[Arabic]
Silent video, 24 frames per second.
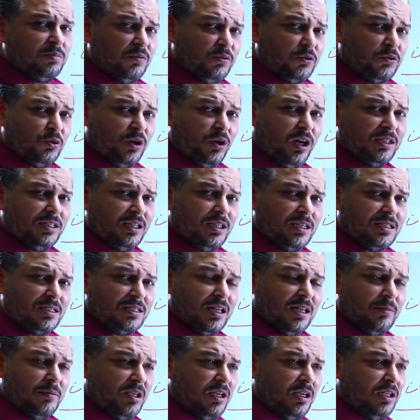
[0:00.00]
بالفتوحات
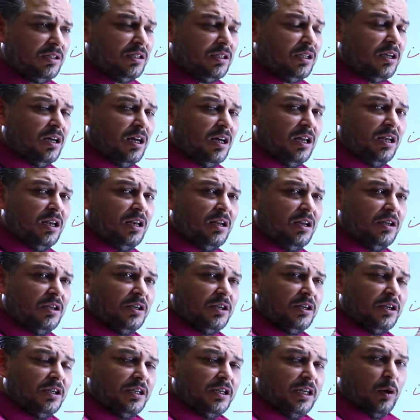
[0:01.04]
الإسلامية انتقال
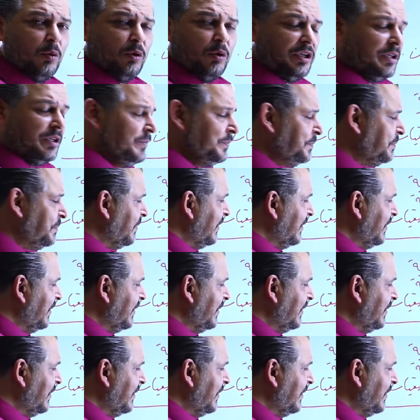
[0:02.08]
نوعي